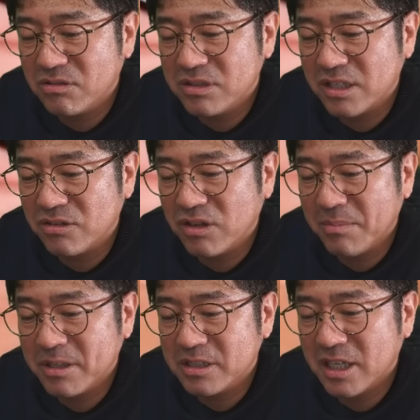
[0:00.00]
こう、説教
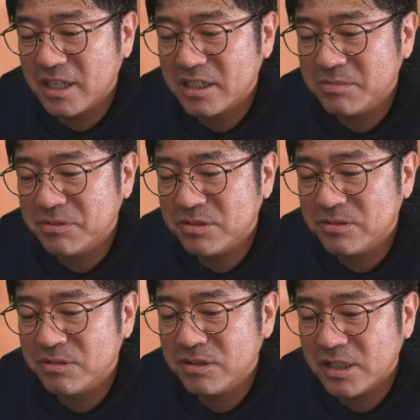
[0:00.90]
がましい話もす
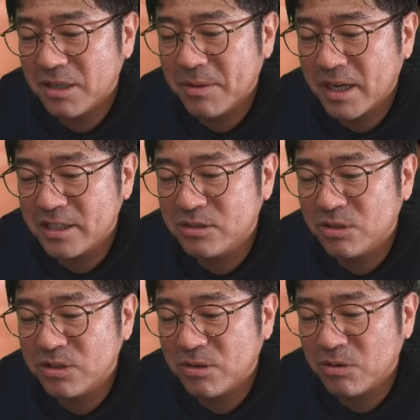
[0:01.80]
るのでね、若い
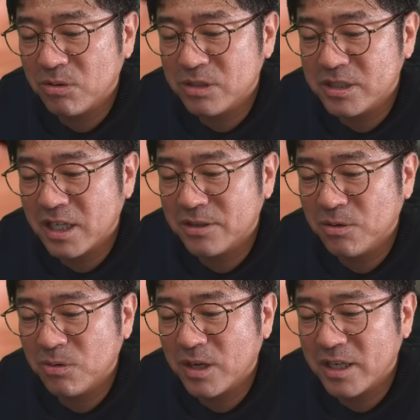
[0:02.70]
人よりおじさんの
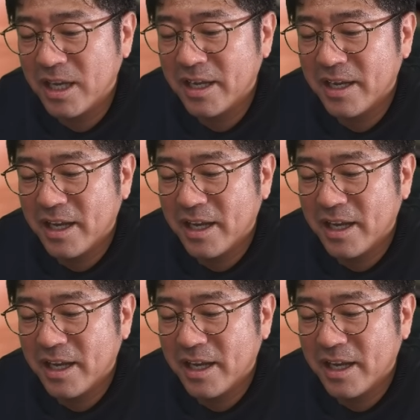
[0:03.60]
方がね、